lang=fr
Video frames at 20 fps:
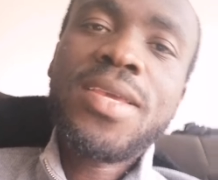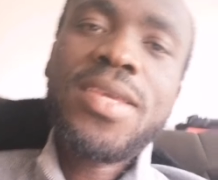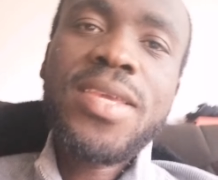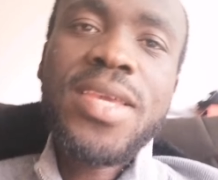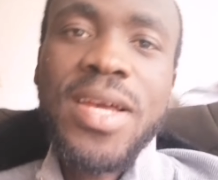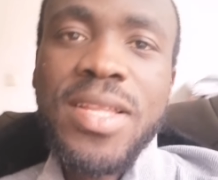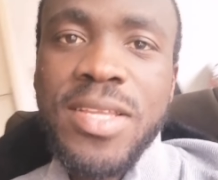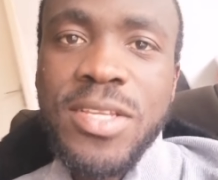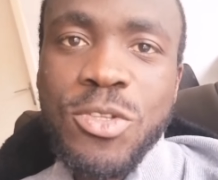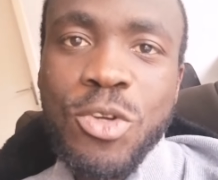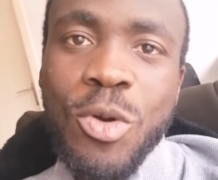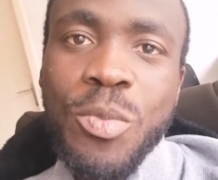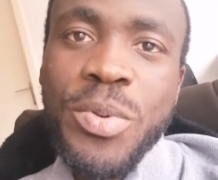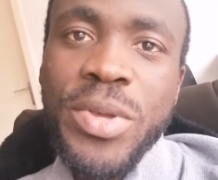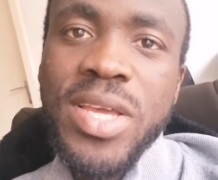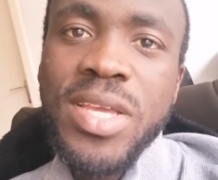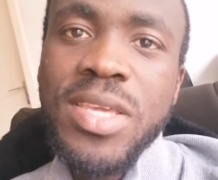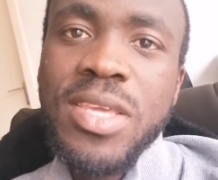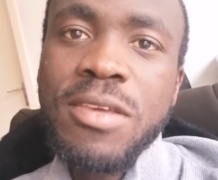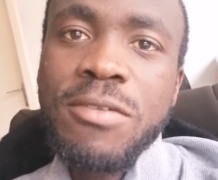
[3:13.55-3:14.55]
Il y a des
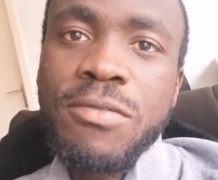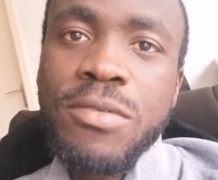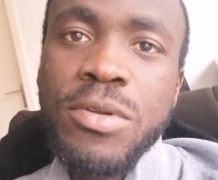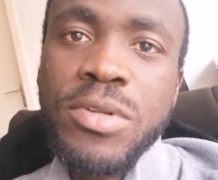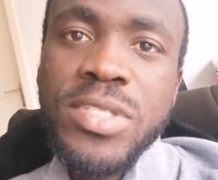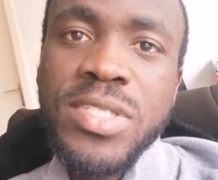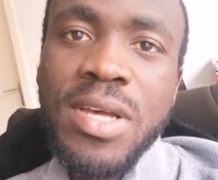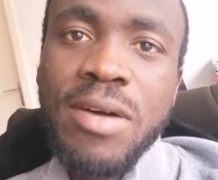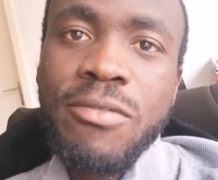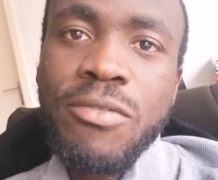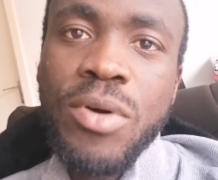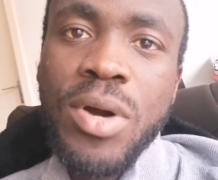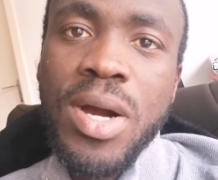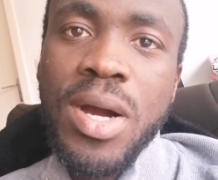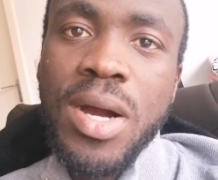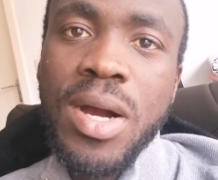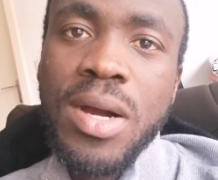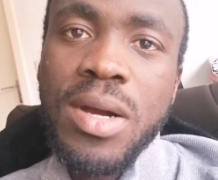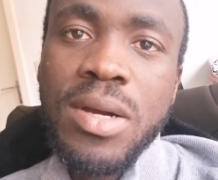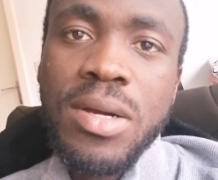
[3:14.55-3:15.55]
Européens qui veulent
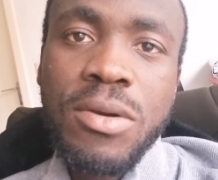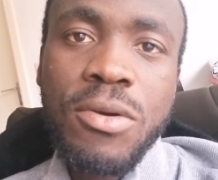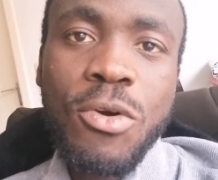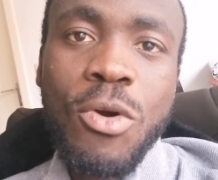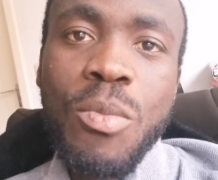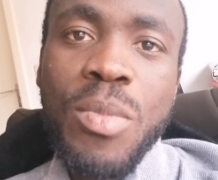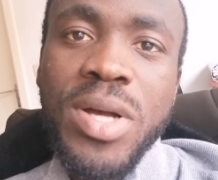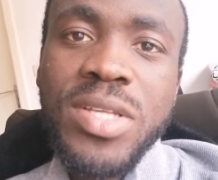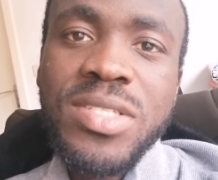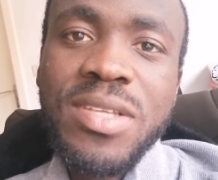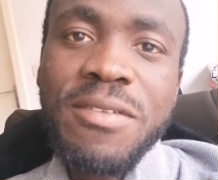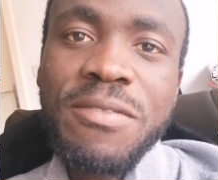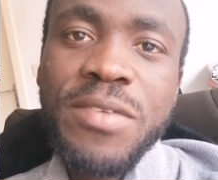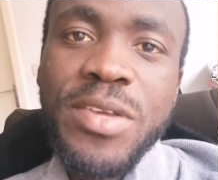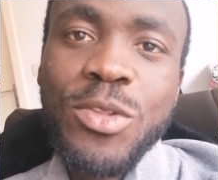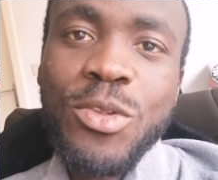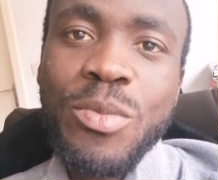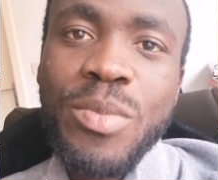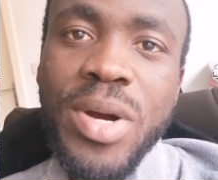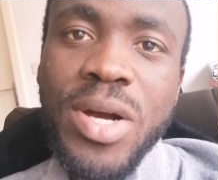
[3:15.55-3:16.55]
savoir comment ça
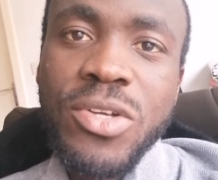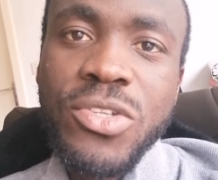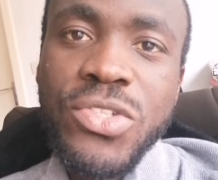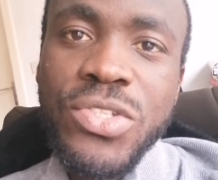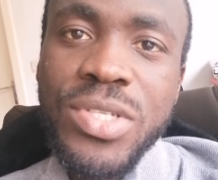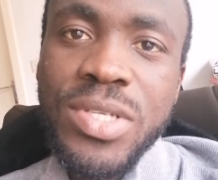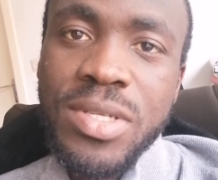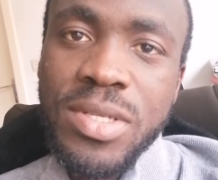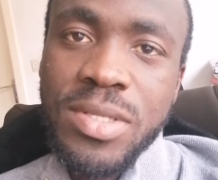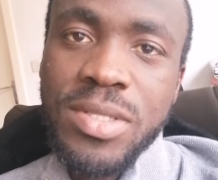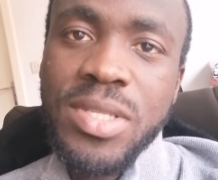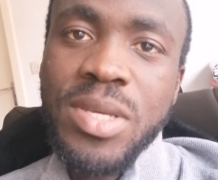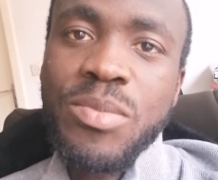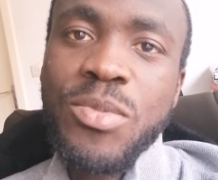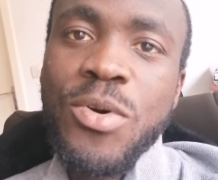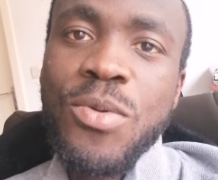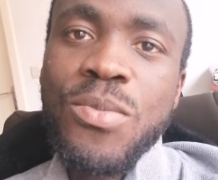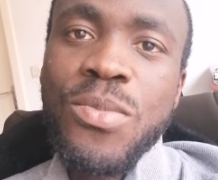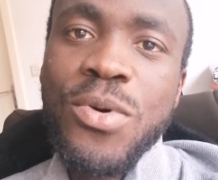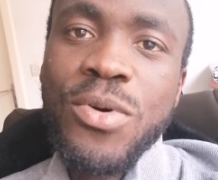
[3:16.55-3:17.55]
fait de manger des
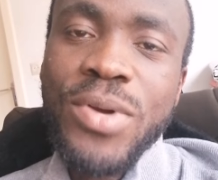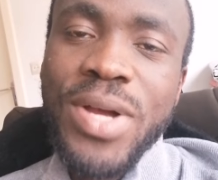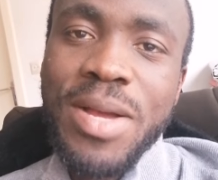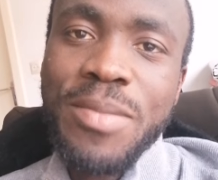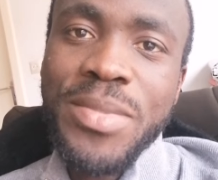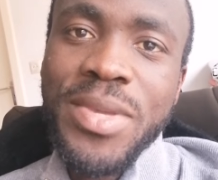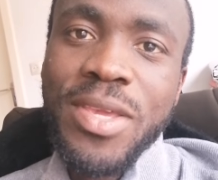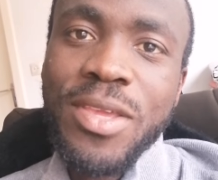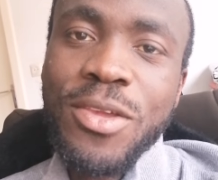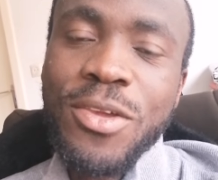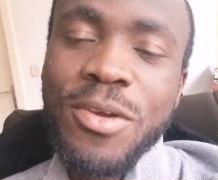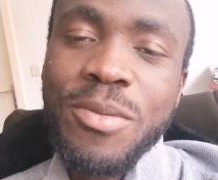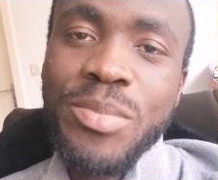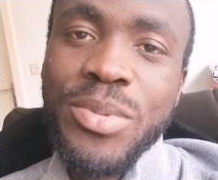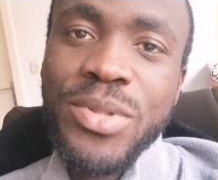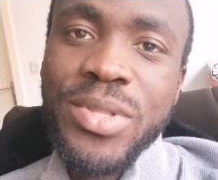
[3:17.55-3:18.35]
bonbons américains